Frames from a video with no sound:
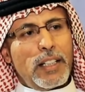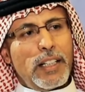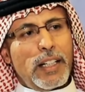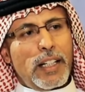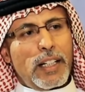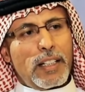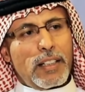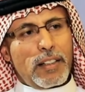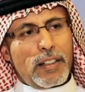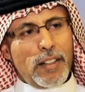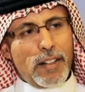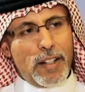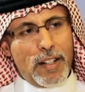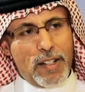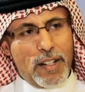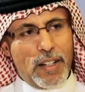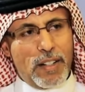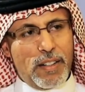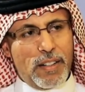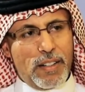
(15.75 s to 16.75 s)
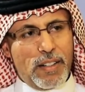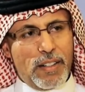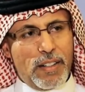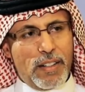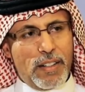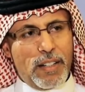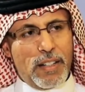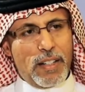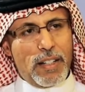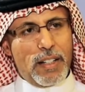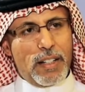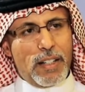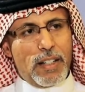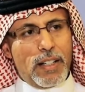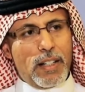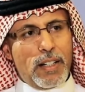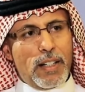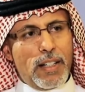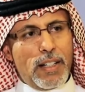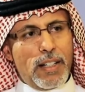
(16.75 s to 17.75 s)
لي عن الدراسة
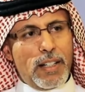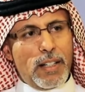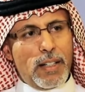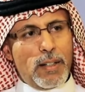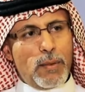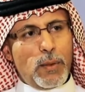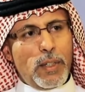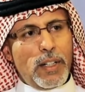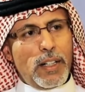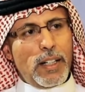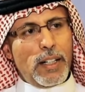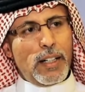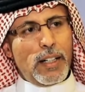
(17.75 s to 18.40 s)
آه، و